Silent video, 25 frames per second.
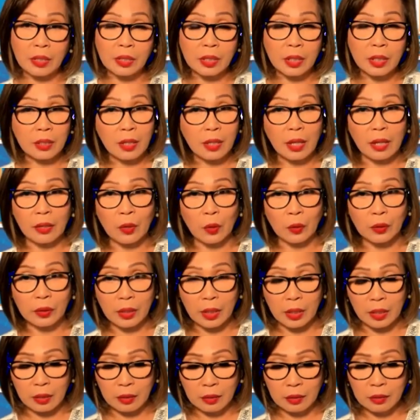rất là nổi
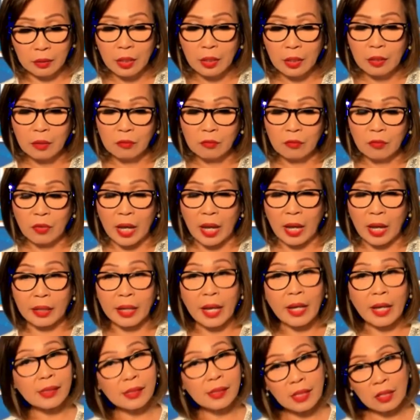tiếng và
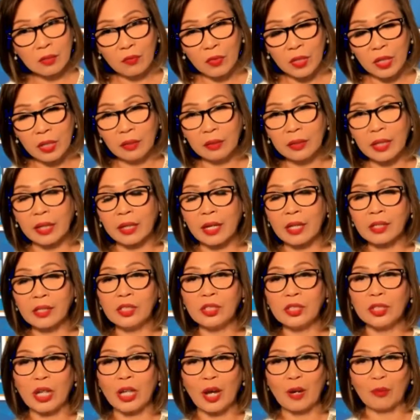các sinh viên tại các
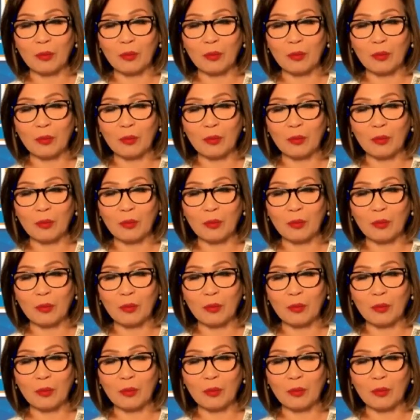trường đại học